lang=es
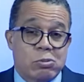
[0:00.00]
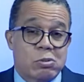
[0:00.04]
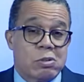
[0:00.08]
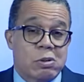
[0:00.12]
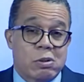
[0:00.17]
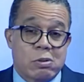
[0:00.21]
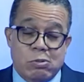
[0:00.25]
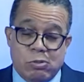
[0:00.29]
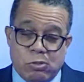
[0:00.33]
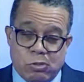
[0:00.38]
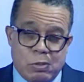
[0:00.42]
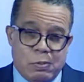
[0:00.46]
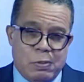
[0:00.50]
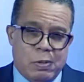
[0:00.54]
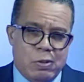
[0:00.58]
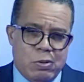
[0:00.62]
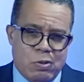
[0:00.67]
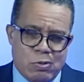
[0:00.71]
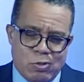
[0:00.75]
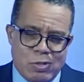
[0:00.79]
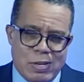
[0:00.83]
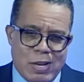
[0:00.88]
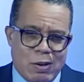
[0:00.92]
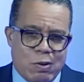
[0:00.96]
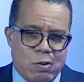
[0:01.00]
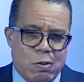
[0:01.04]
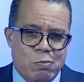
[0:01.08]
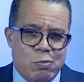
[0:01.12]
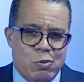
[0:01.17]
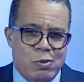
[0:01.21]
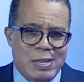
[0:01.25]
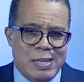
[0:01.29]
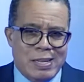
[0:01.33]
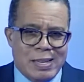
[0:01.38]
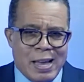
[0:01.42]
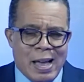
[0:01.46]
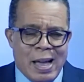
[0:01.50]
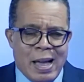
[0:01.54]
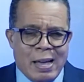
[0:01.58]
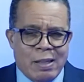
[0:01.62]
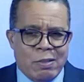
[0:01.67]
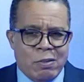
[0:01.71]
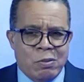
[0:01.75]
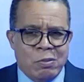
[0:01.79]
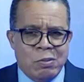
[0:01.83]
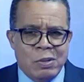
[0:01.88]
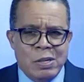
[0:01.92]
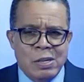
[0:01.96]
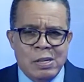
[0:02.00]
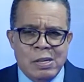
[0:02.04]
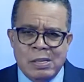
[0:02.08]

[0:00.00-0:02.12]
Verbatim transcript: inclusive no se ha comunicado.